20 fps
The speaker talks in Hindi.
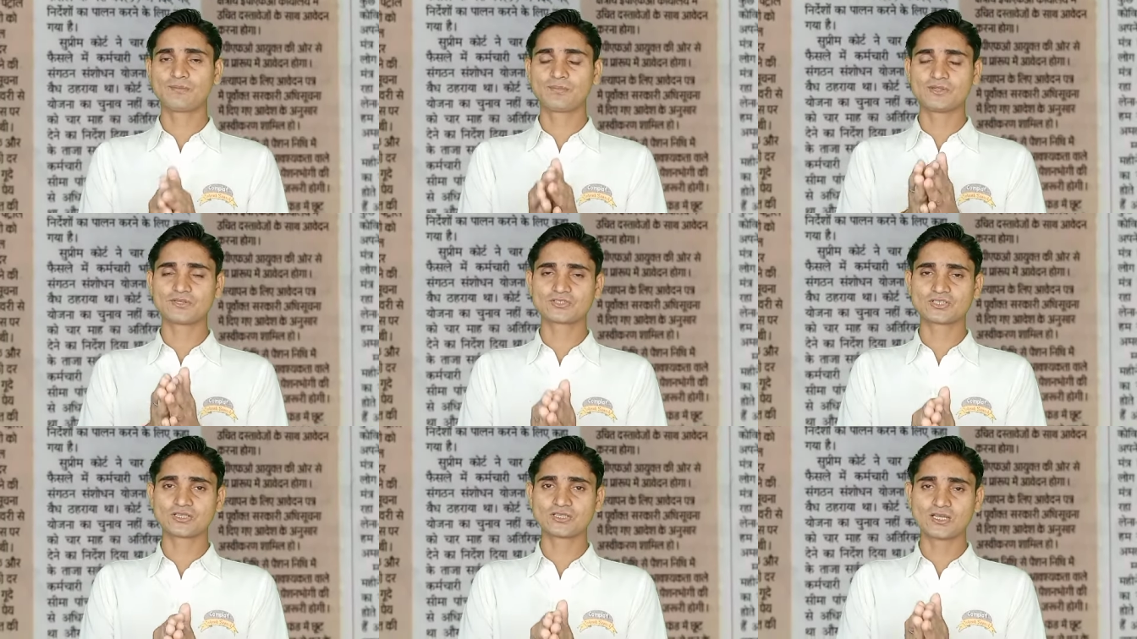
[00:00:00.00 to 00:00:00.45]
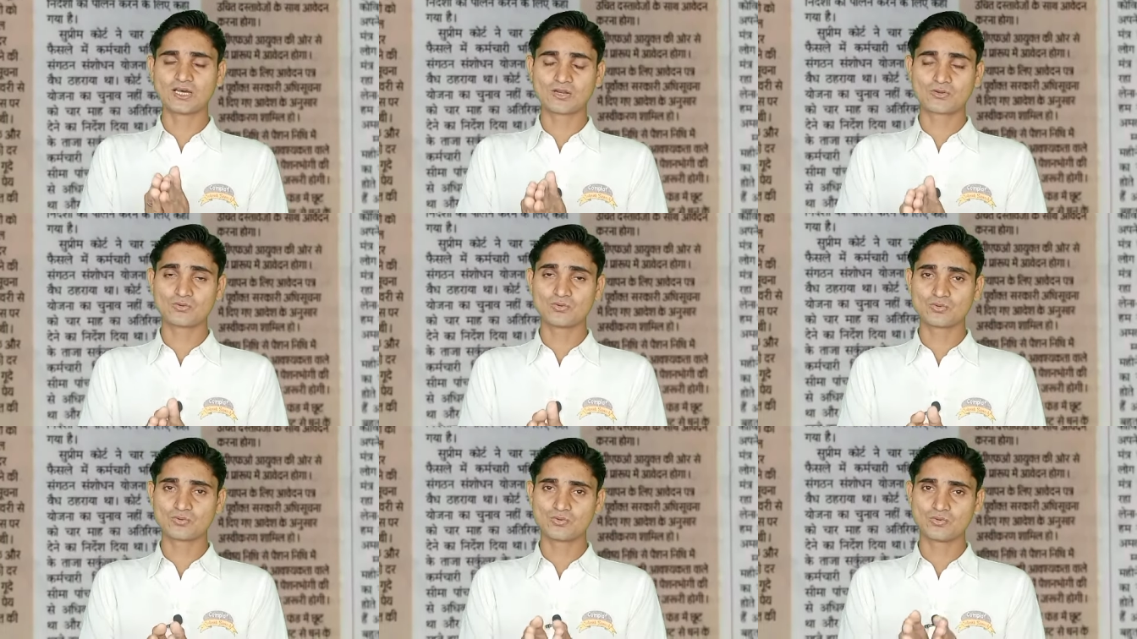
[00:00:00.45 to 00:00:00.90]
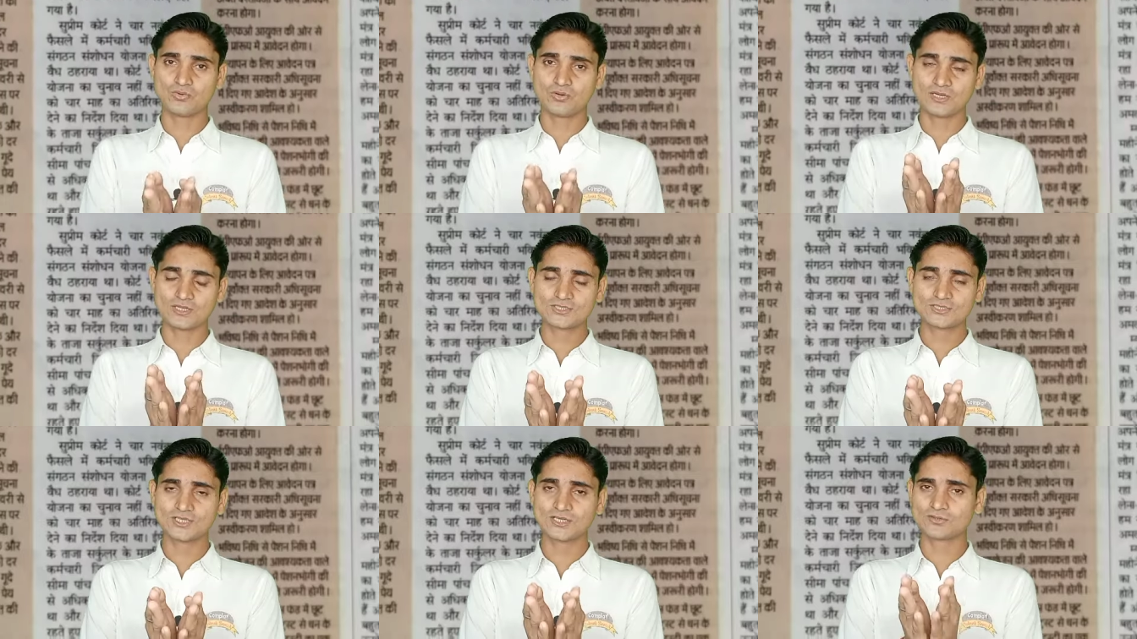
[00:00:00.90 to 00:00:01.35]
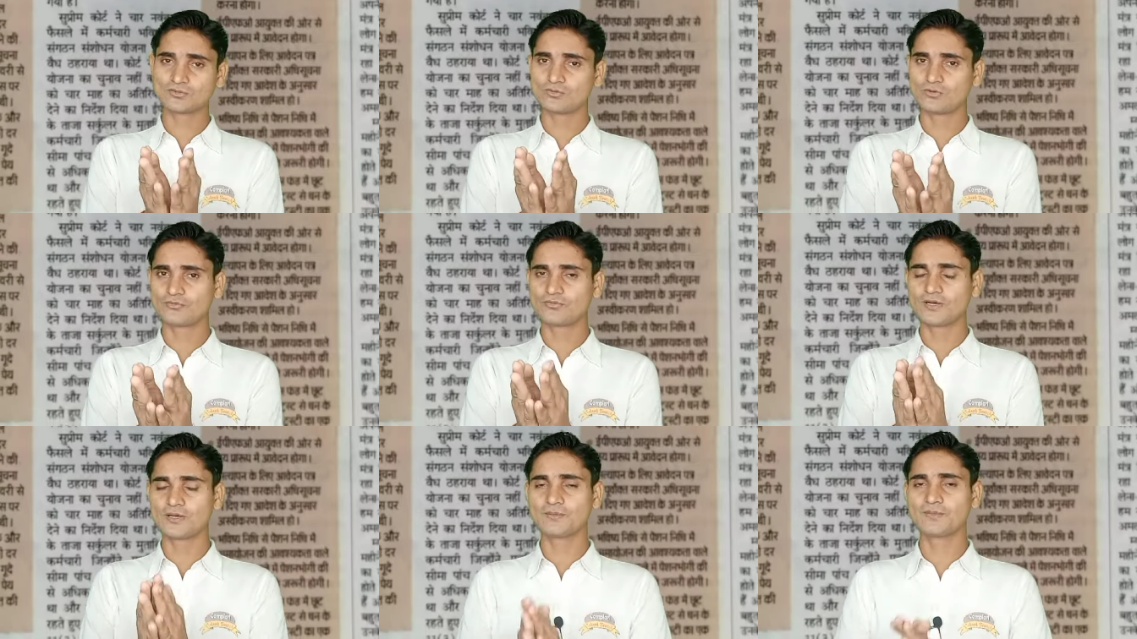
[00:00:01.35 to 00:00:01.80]
पेंशन धारकों को अच्छा
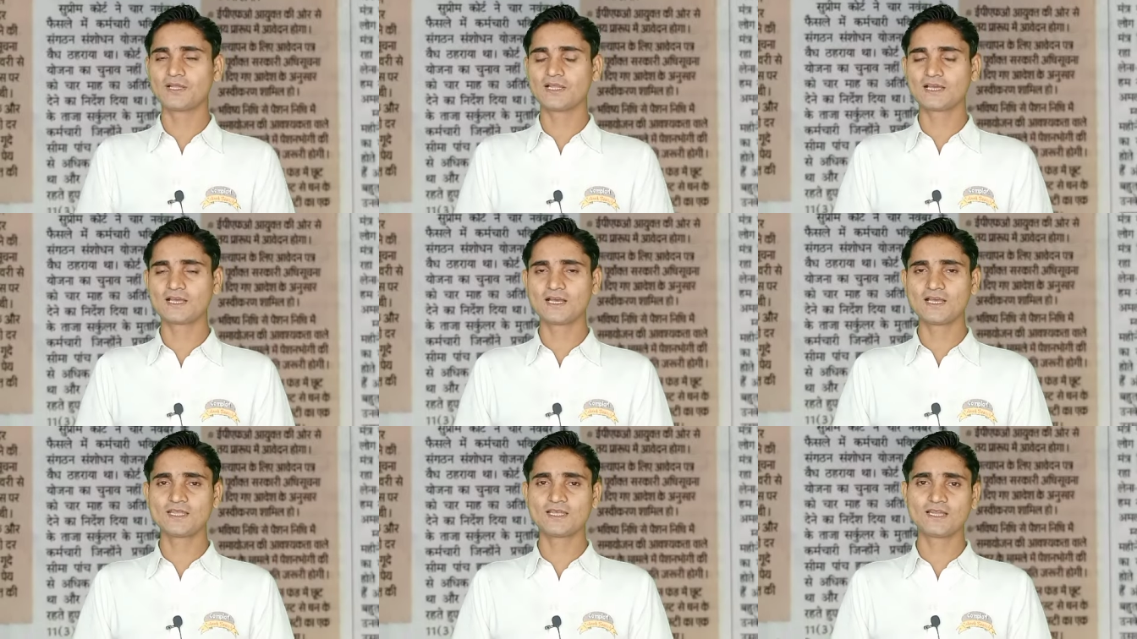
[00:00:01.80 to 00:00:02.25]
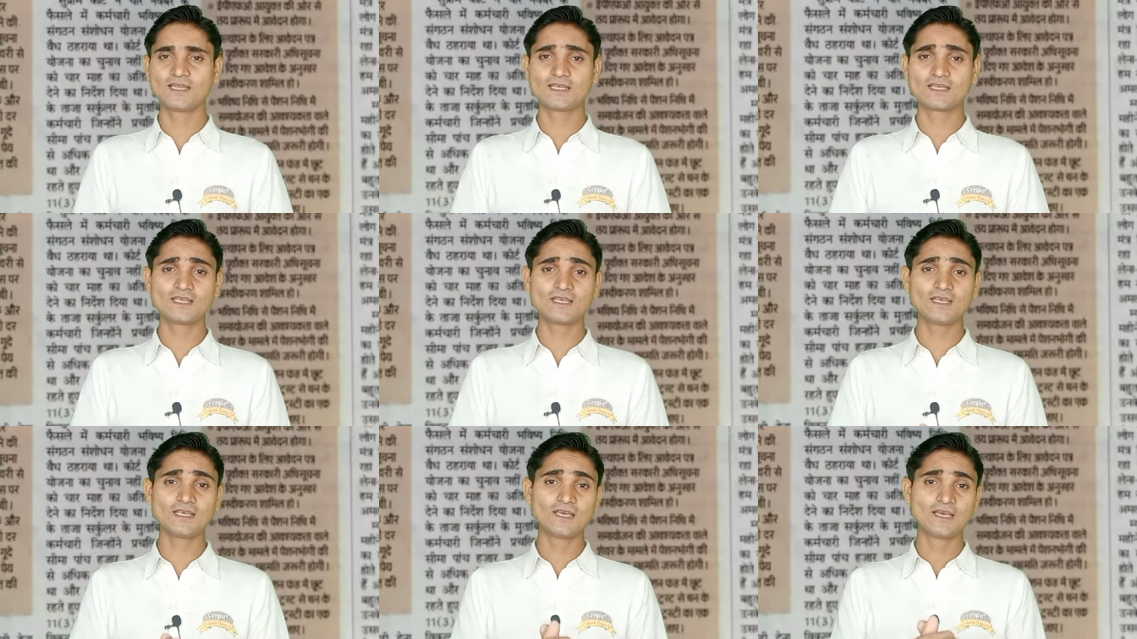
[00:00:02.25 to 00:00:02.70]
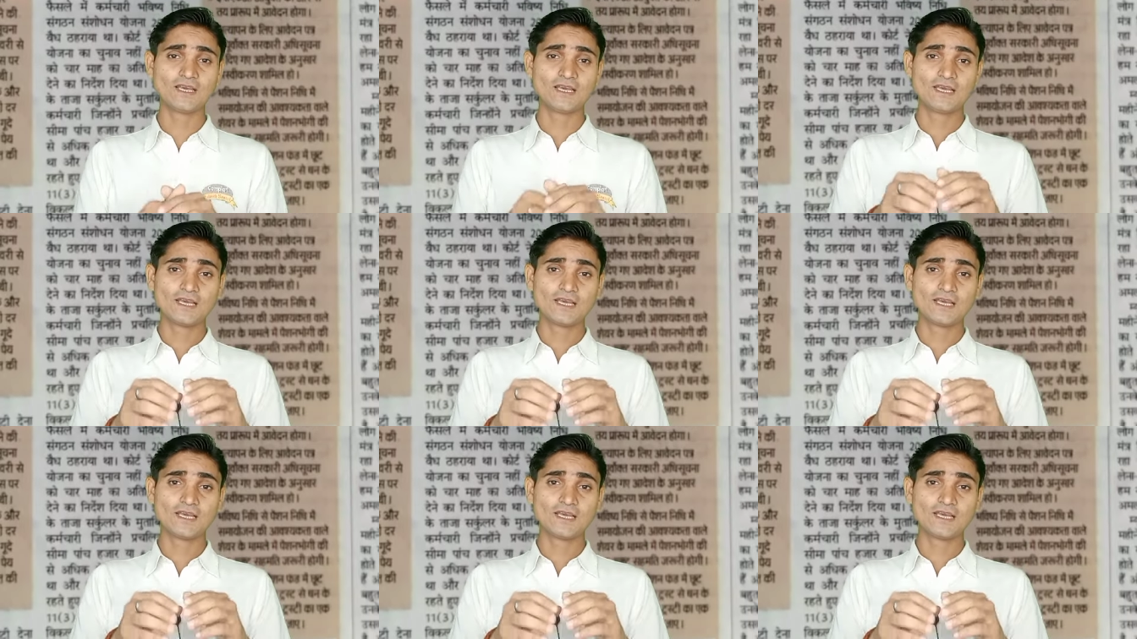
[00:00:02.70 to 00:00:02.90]
तोहफा मिलेगा यानी कि